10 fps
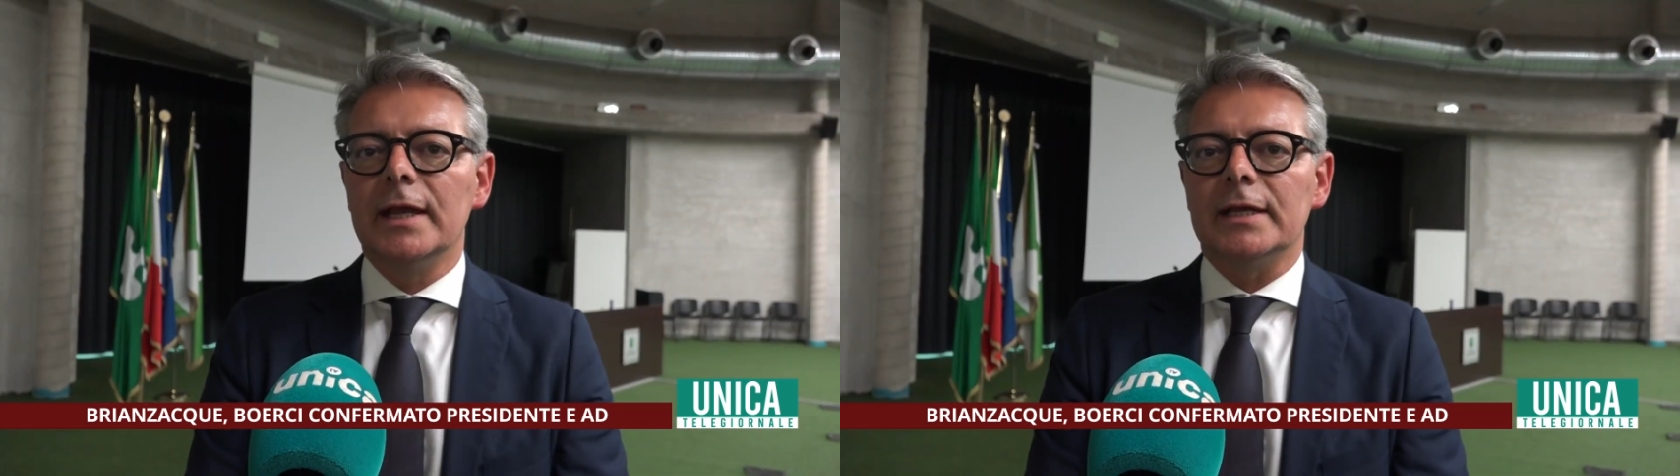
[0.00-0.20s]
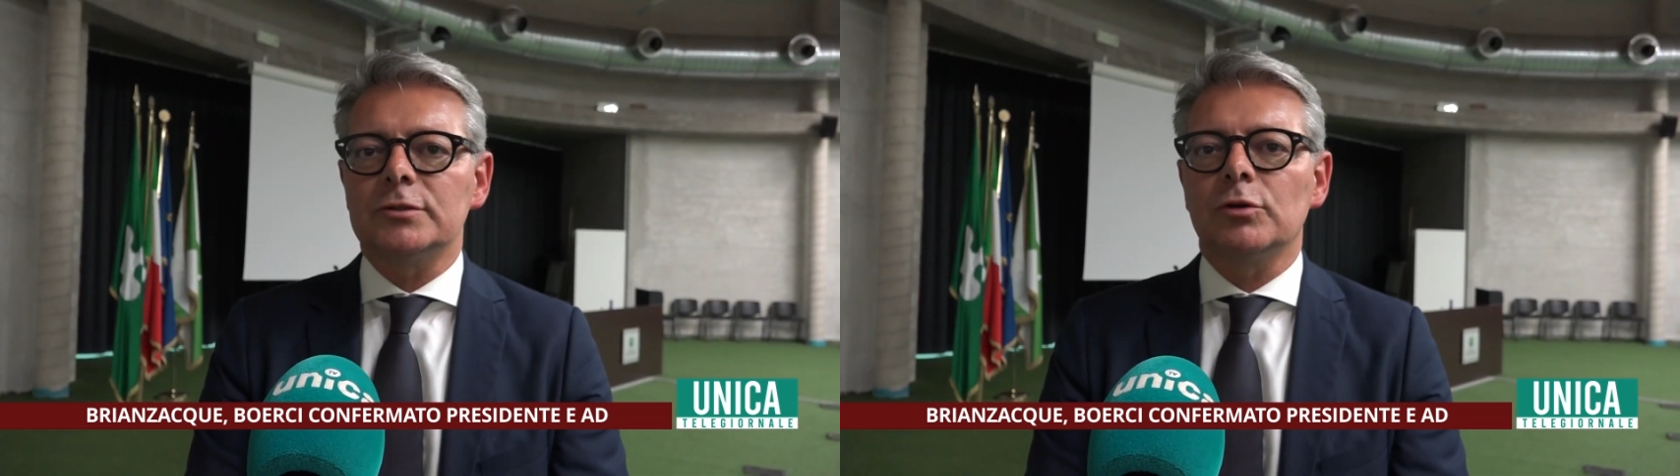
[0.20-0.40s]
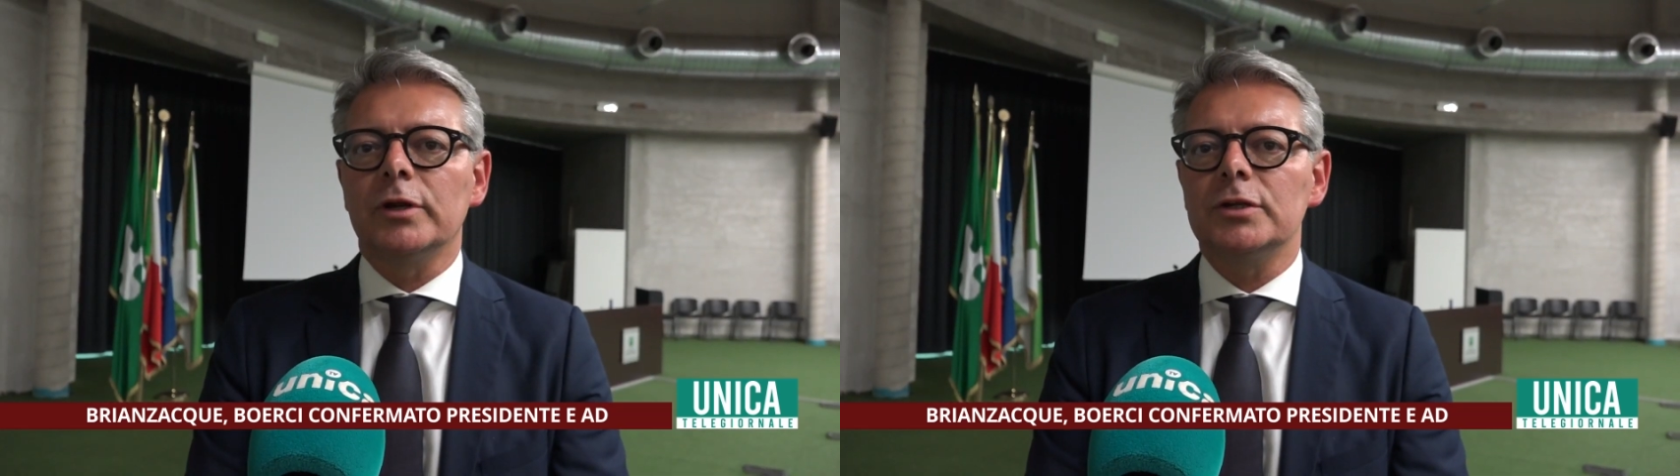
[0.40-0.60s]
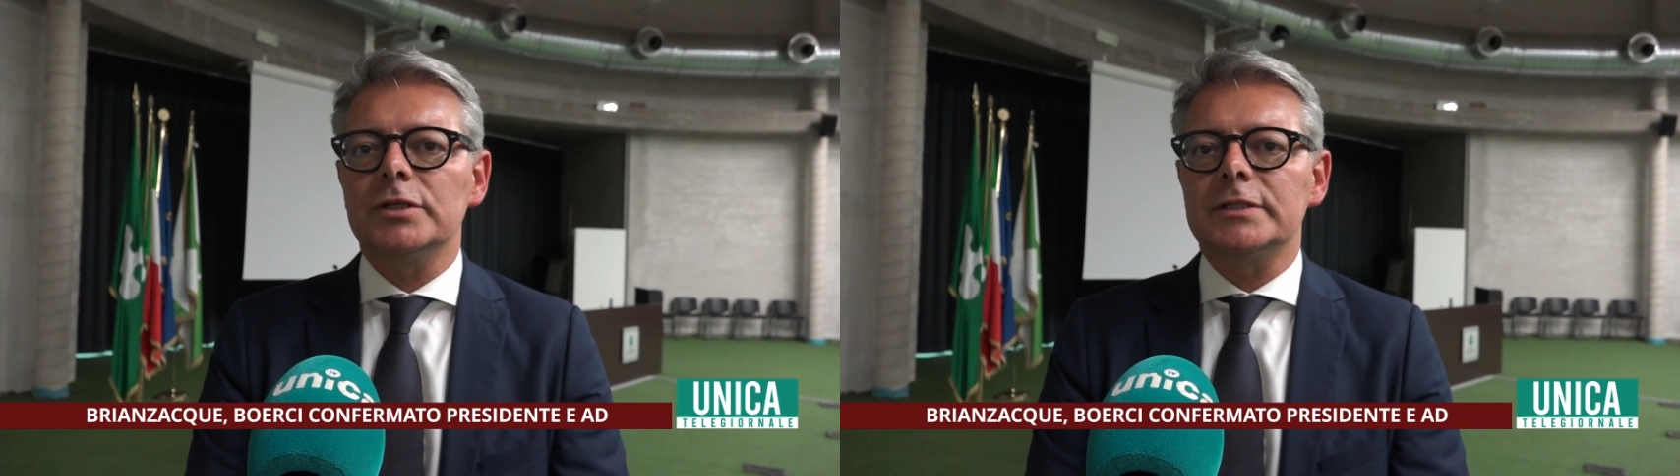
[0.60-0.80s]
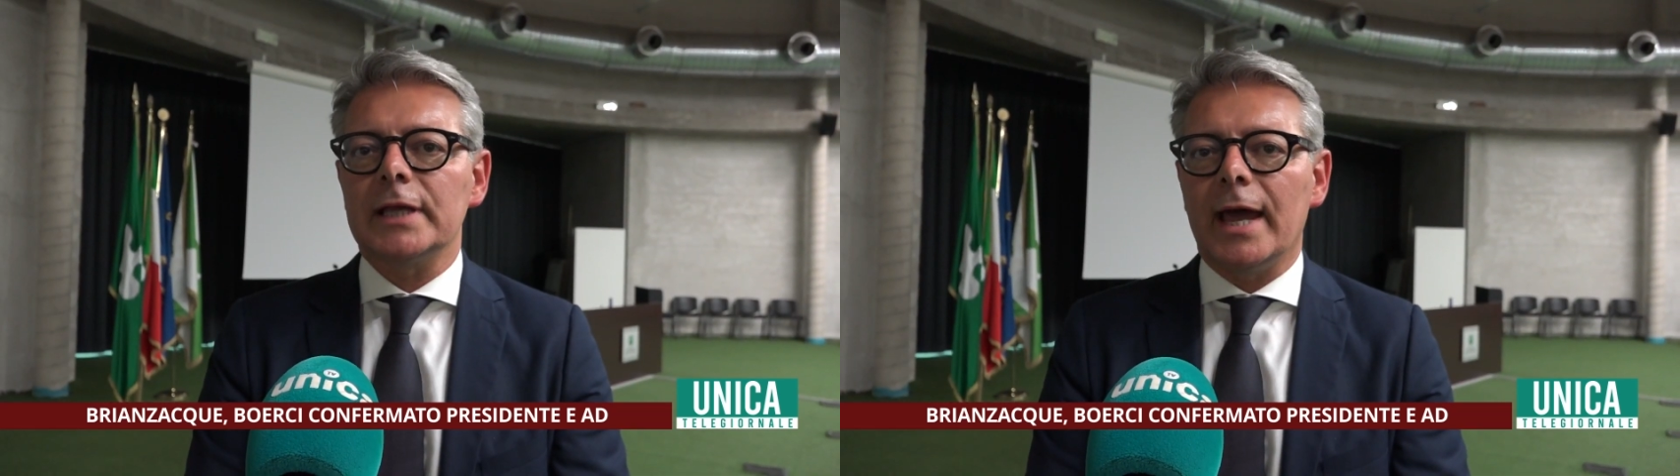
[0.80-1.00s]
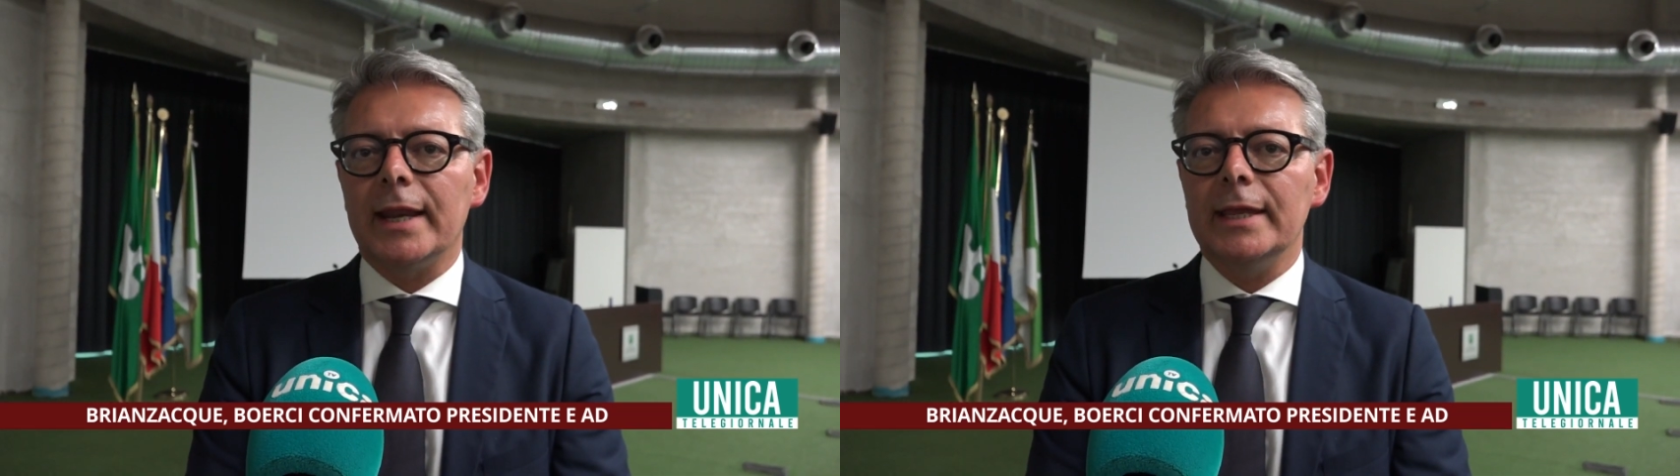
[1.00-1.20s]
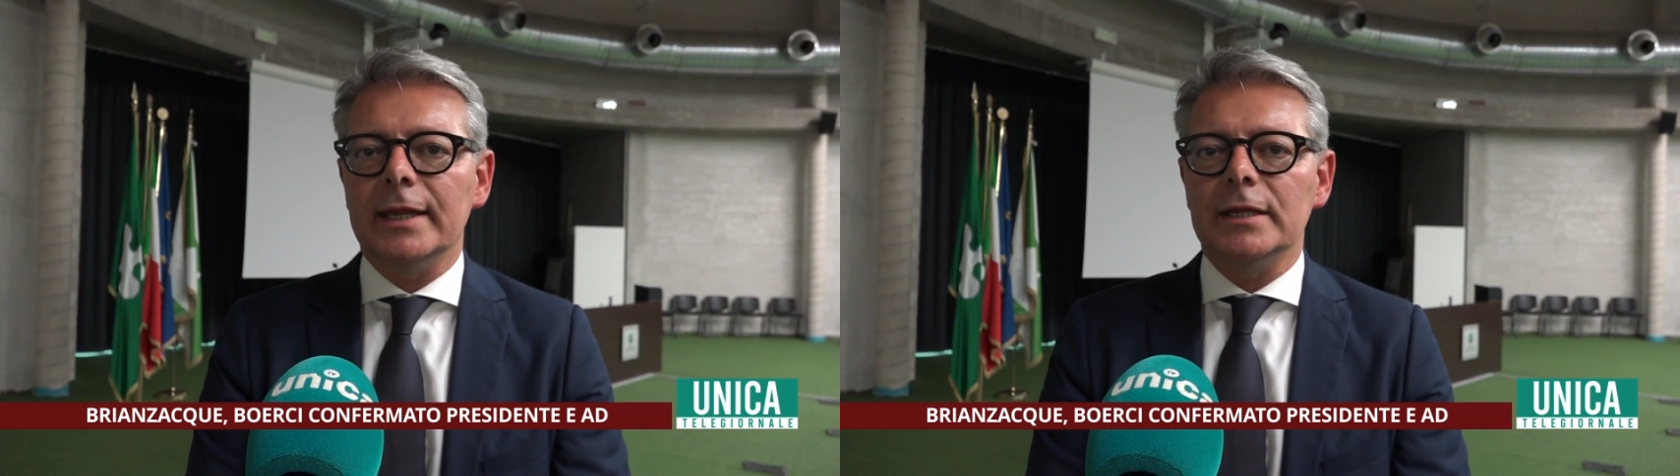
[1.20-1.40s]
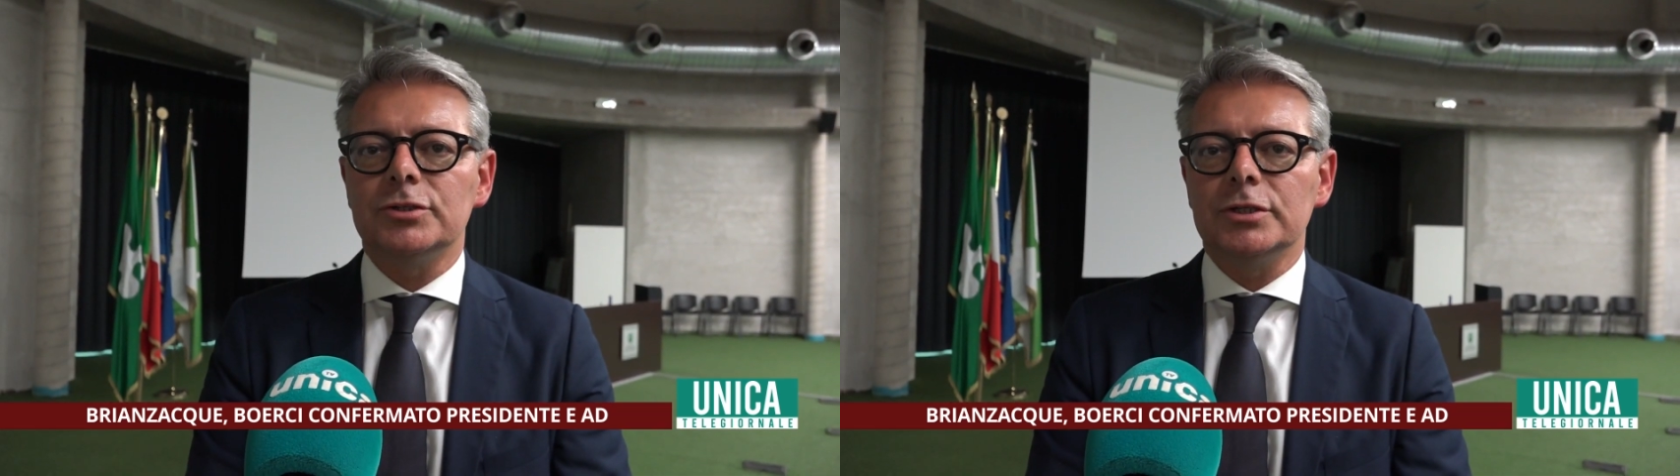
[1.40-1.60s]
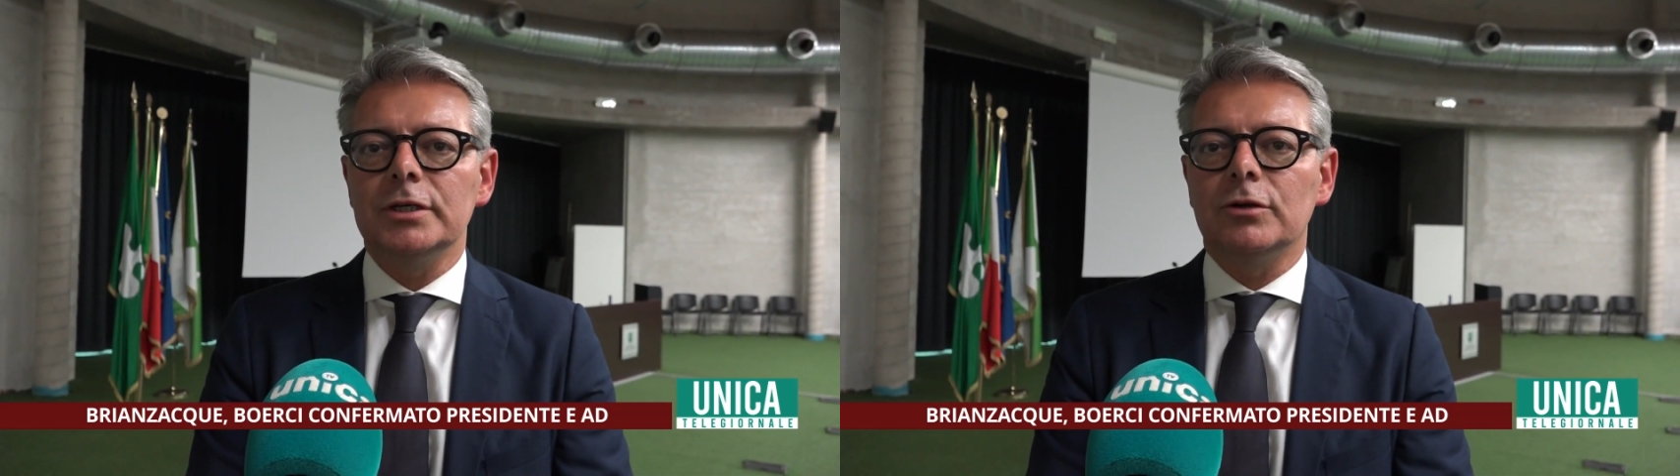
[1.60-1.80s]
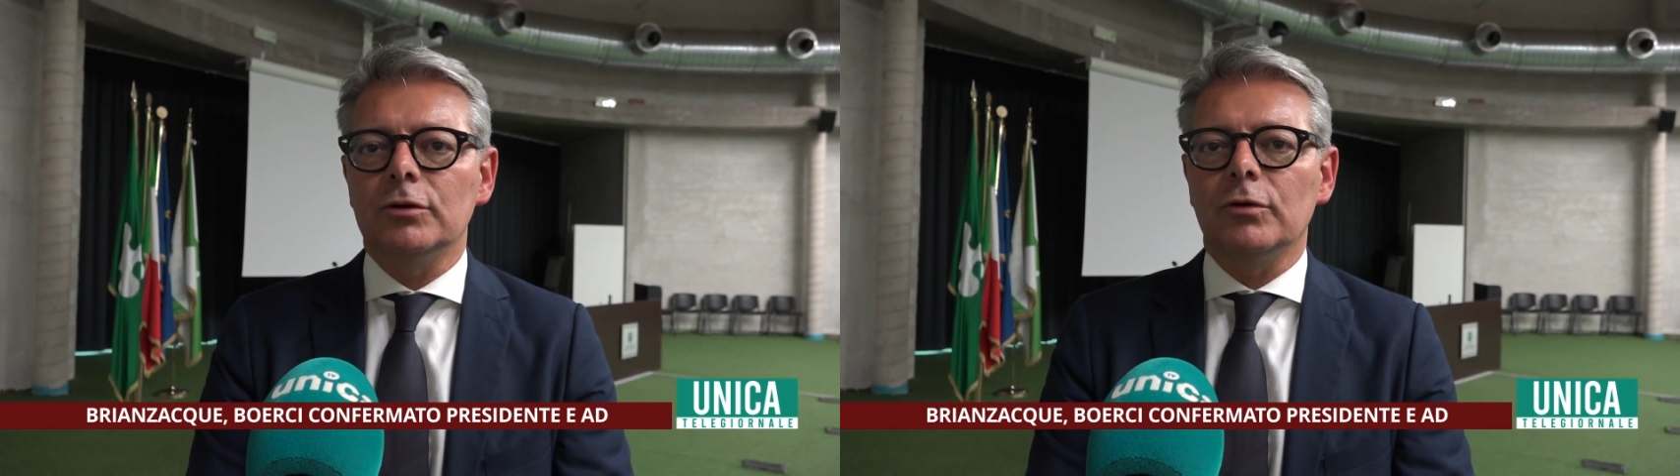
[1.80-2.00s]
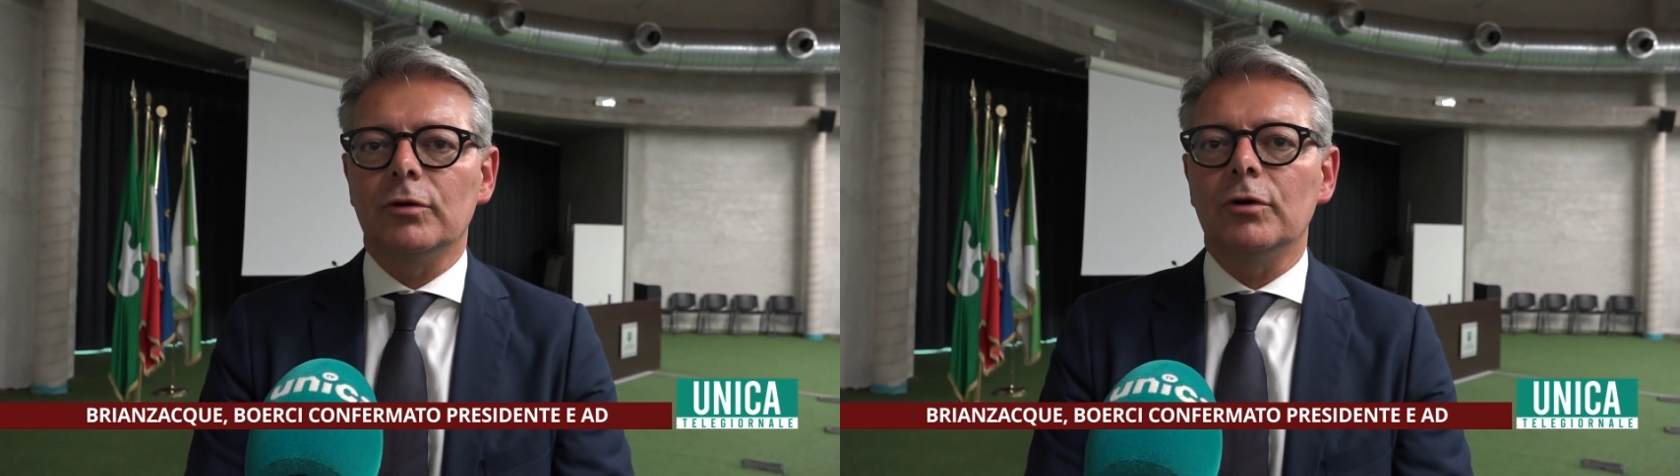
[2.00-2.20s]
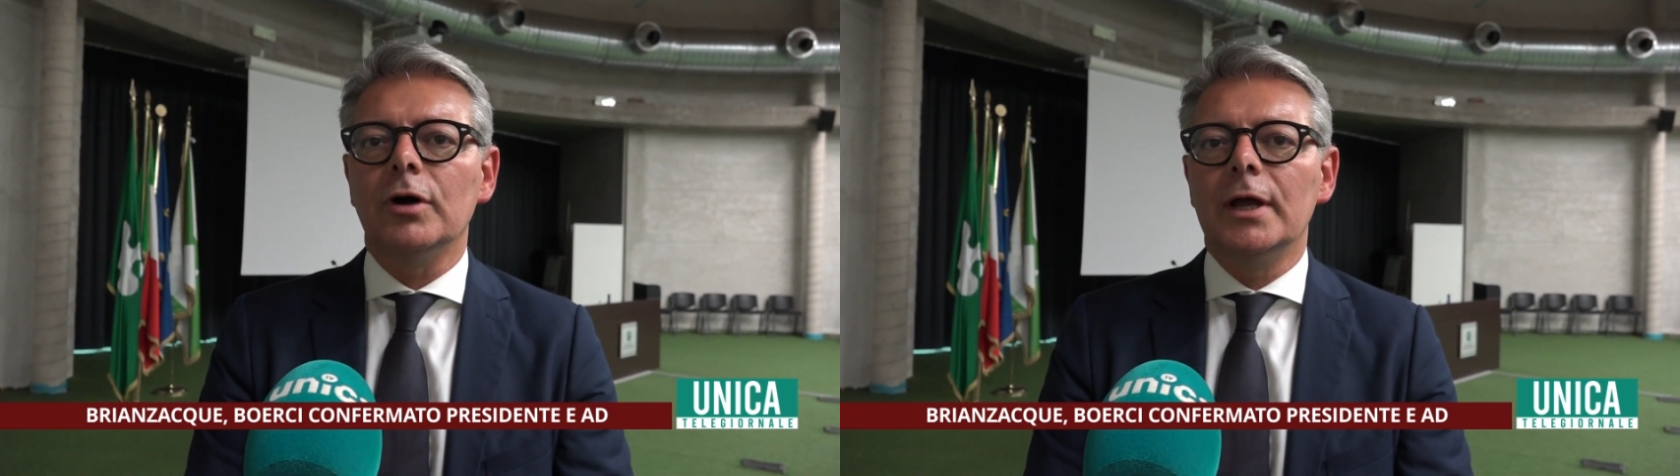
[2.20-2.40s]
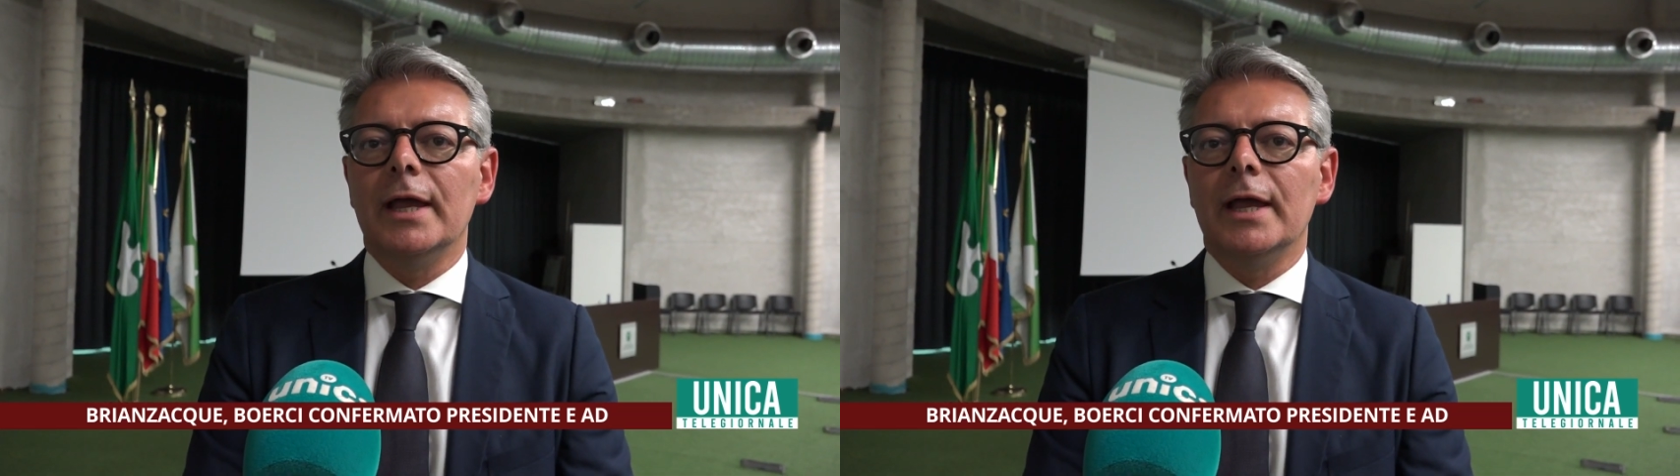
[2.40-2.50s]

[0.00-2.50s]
che sono necessari e ci dicono